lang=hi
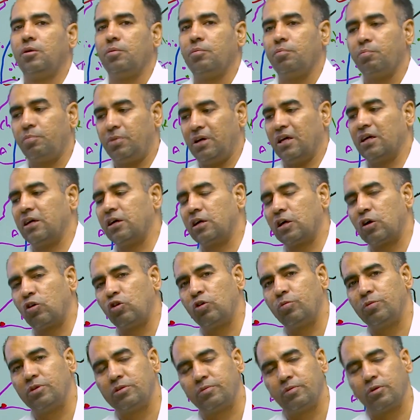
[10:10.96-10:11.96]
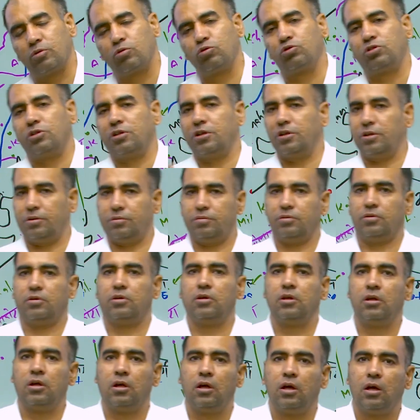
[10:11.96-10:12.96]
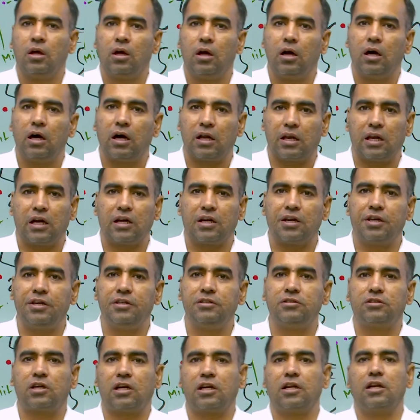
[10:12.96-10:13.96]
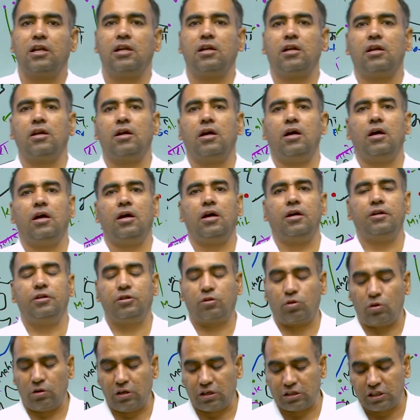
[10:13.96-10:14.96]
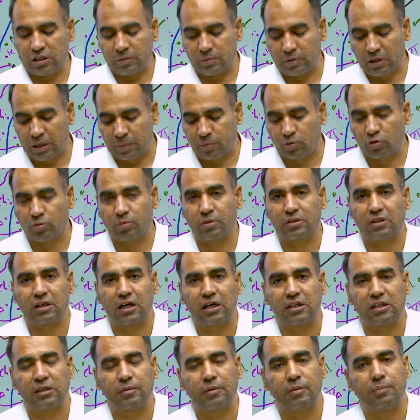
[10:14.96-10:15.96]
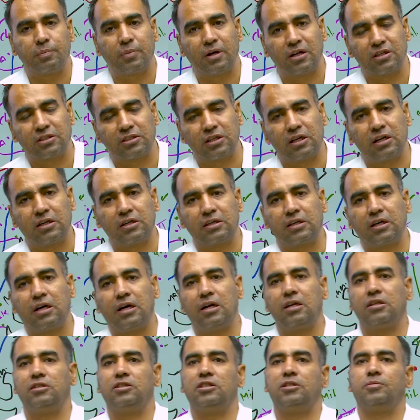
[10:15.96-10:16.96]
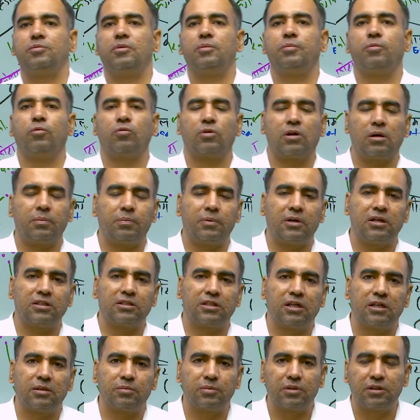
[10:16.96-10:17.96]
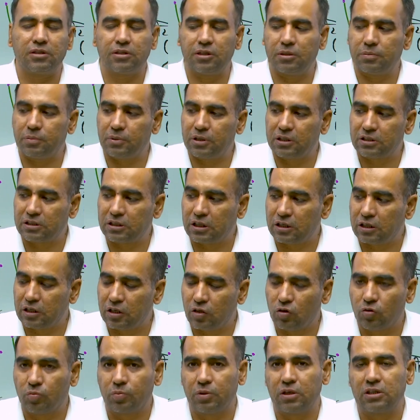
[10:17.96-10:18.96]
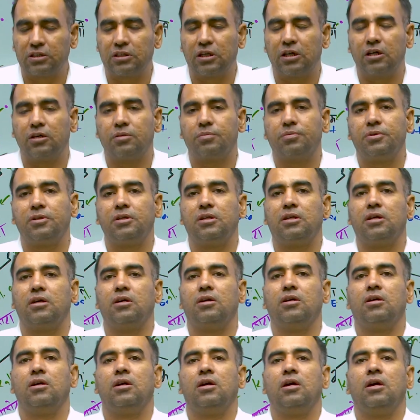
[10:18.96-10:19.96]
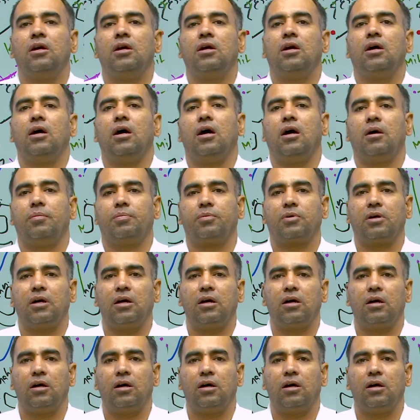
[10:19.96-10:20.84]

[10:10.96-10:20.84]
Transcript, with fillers: बैकग्राउंड में इसमें कुछ नहीं है हालांकि इंटरनल इंट्रोडक्शन में आपको बताया था मैं पाषाण काल जिसमें पूरा पाषाण मध्य पाषाण नव पाषाण फिर आपका